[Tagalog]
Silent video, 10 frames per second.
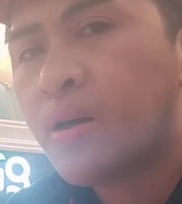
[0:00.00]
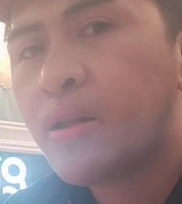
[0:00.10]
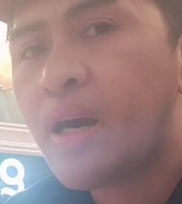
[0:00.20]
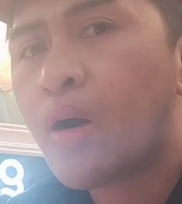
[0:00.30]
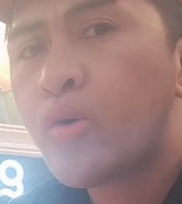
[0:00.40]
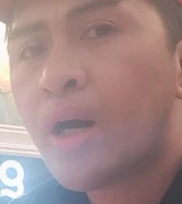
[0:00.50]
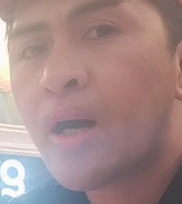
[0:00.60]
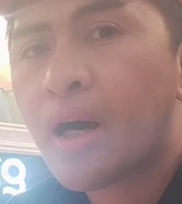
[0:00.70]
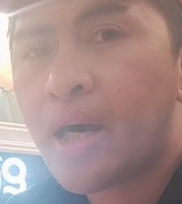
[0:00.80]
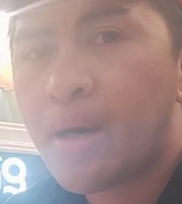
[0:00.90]
hindi ako
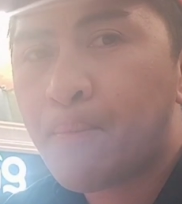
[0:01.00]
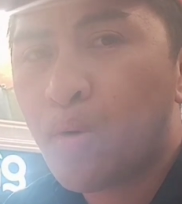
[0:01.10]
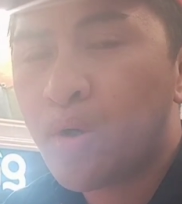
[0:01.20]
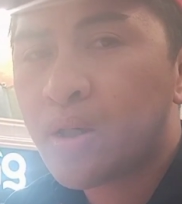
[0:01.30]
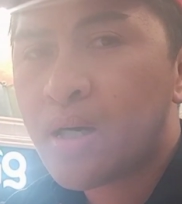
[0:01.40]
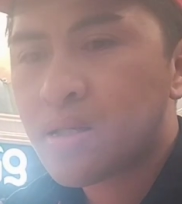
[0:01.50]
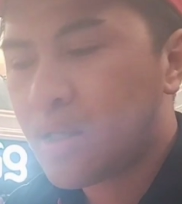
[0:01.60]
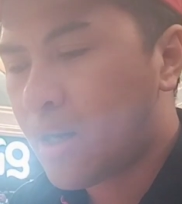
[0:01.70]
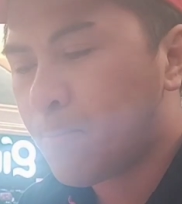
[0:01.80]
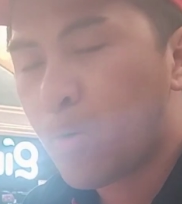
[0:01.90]
nakakaipon
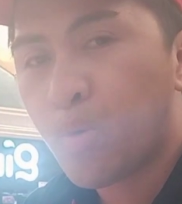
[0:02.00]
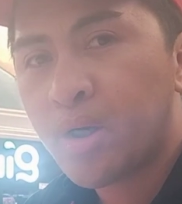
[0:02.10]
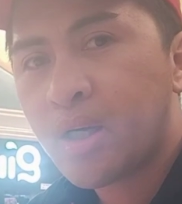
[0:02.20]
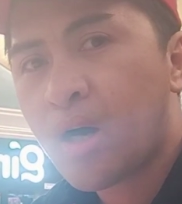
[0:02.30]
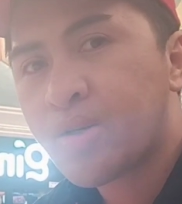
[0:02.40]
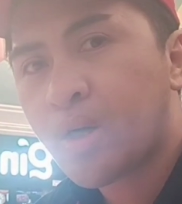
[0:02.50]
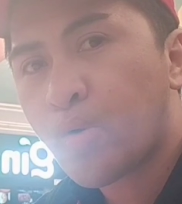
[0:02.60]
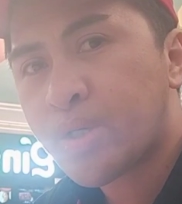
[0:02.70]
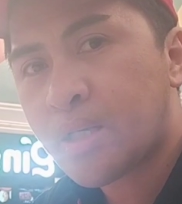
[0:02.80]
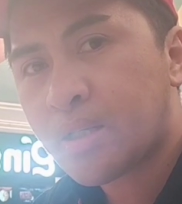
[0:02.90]
kasi nagbo boarding house
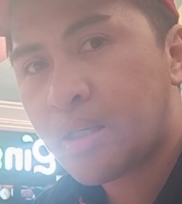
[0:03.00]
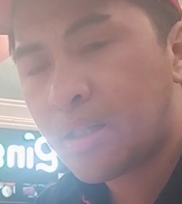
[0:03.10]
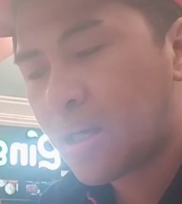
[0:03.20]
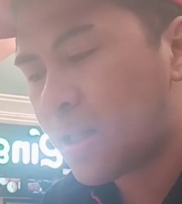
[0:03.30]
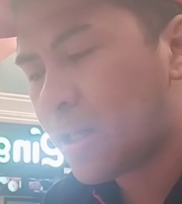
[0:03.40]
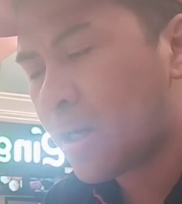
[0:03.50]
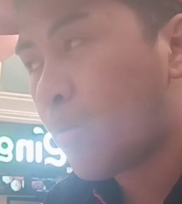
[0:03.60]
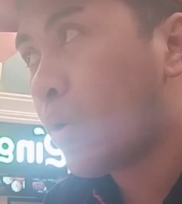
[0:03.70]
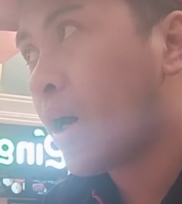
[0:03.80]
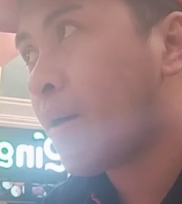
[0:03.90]
ako sa city hindi,
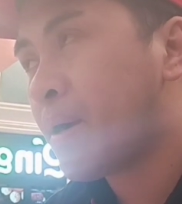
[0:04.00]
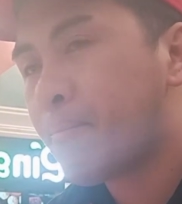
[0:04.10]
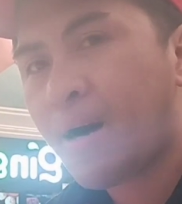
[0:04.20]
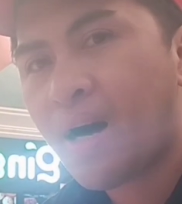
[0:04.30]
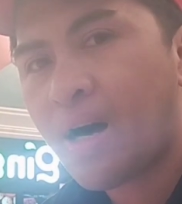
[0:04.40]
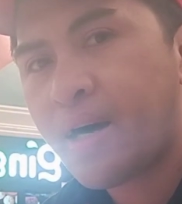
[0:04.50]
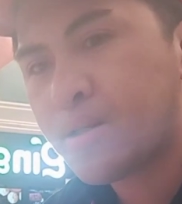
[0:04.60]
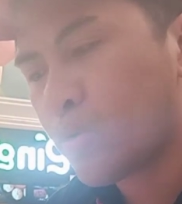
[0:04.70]
wala kaming bahay